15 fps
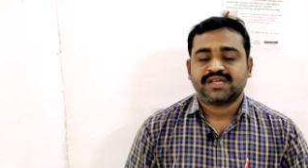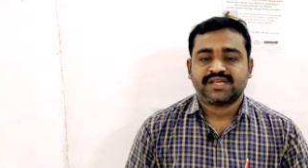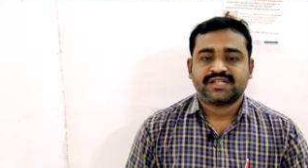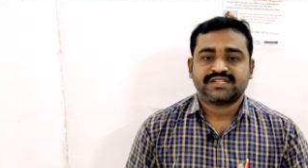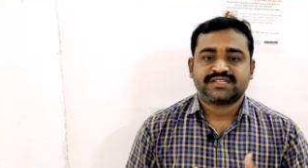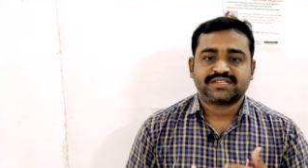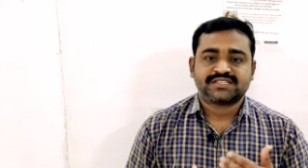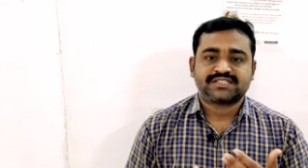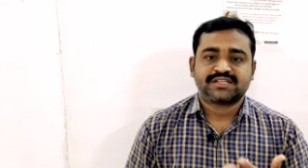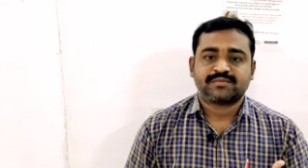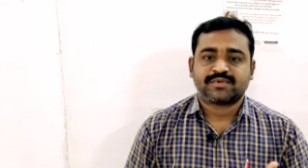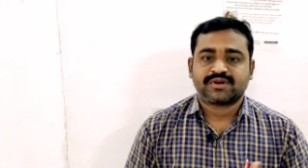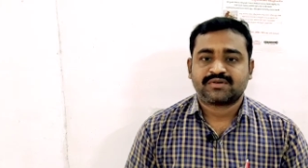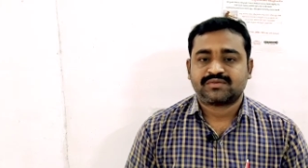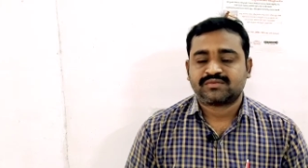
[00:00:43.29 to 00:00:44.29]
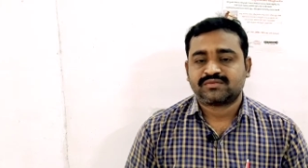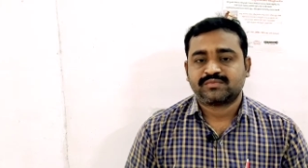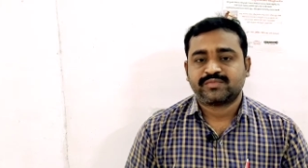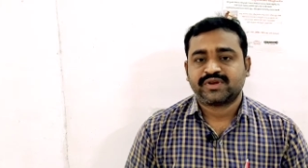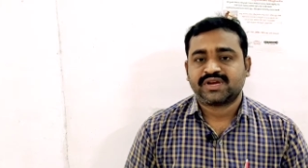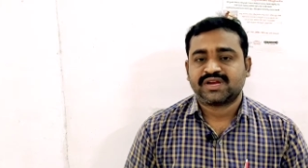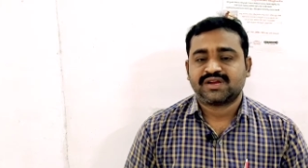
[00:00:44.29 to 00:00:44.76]
ఏం చేస్తే మనం
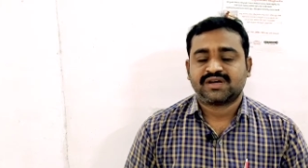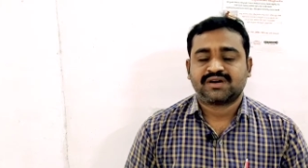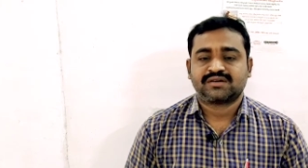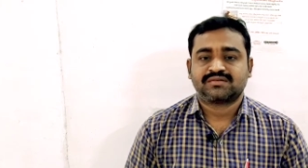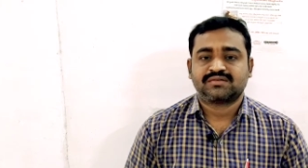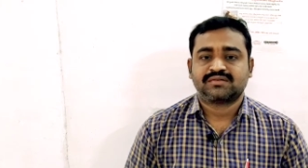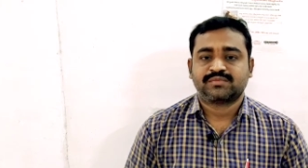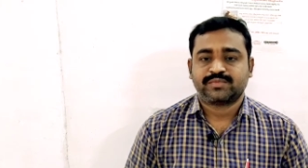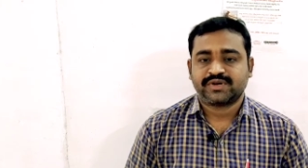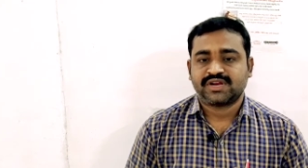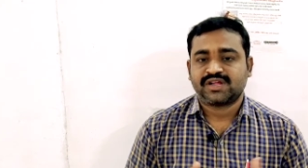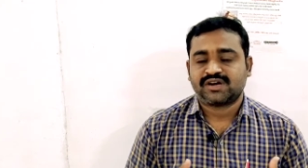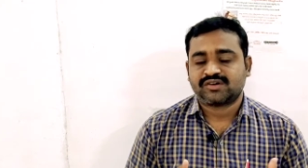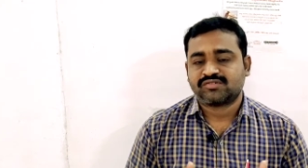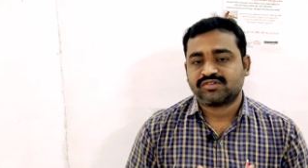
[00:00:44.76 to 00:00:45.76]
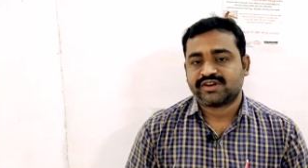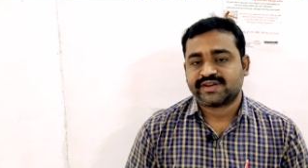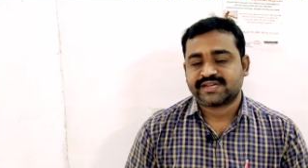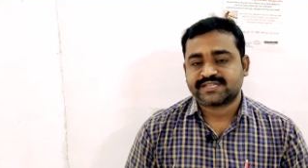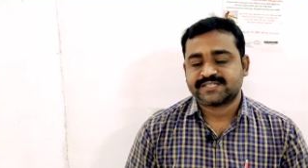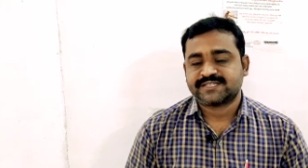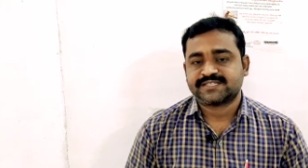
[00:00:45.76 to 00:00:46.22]
పిల్లల హక్కు పిల్లల హక్కులు
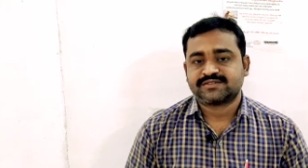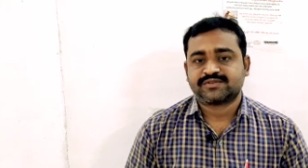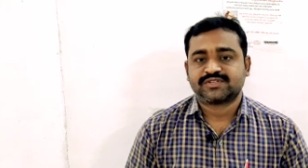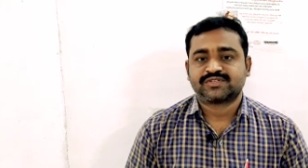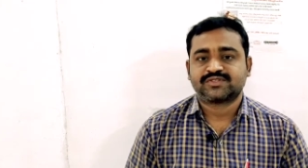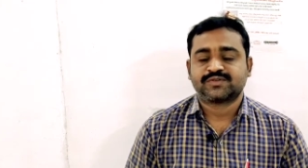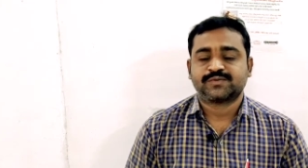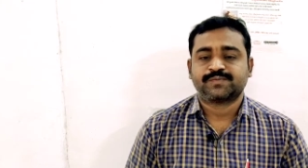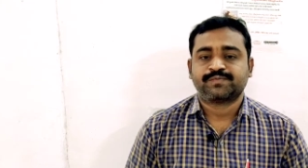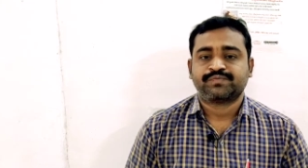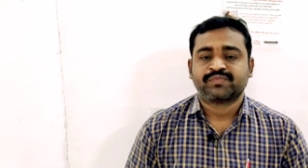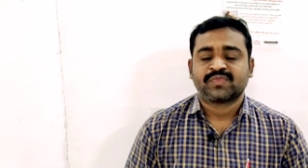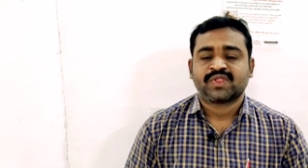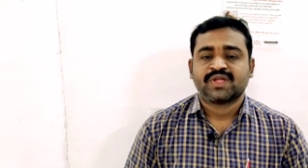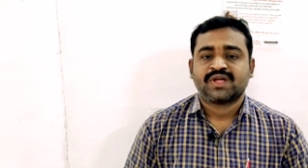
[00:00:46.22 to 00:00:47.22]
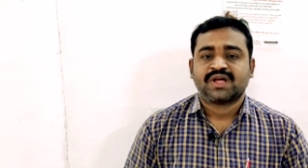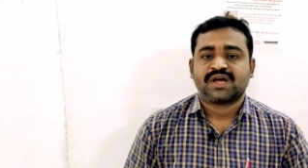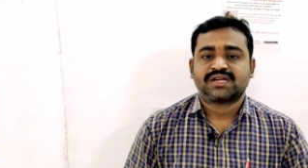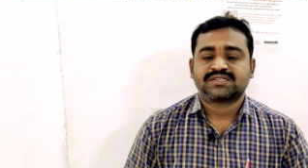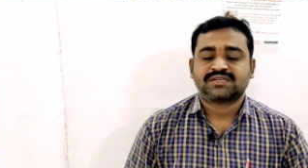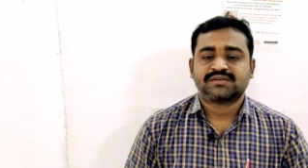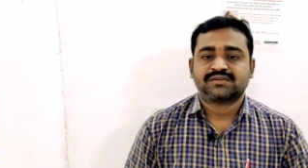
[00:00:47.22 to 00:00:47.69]
రక్షించవచ్చు
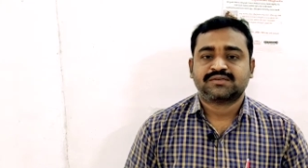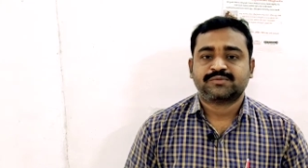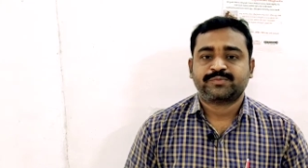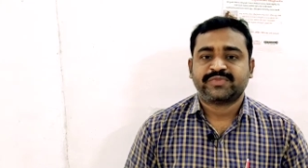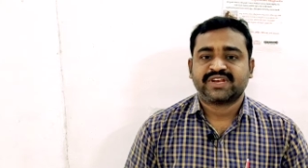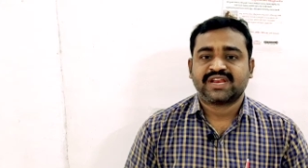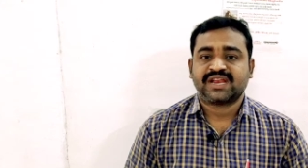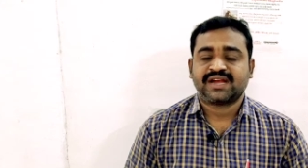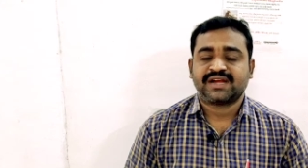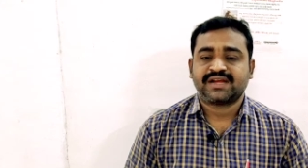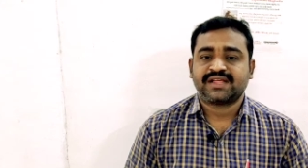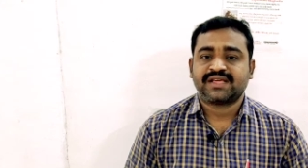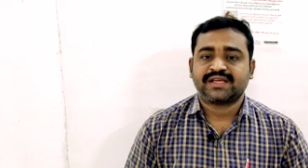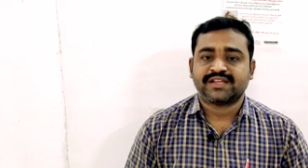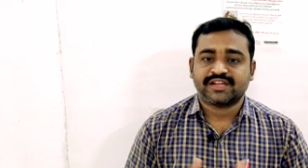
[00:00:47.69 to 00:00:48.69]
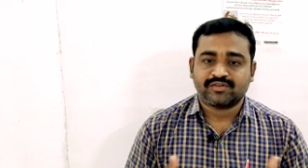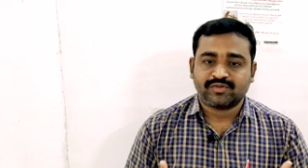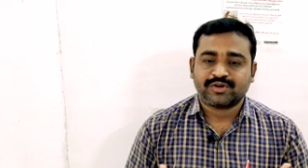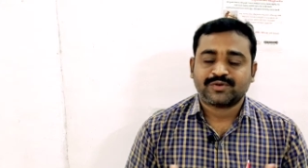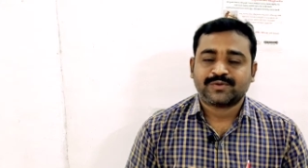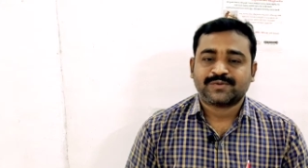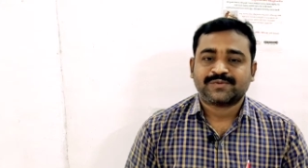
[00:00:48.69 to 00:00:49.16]
అసలు పిల్లలంటే
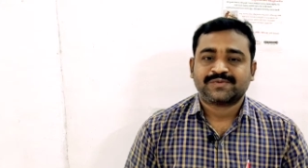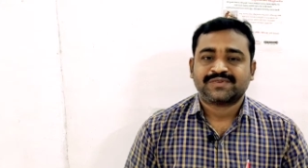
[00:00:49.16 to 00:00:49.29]
ఎవరు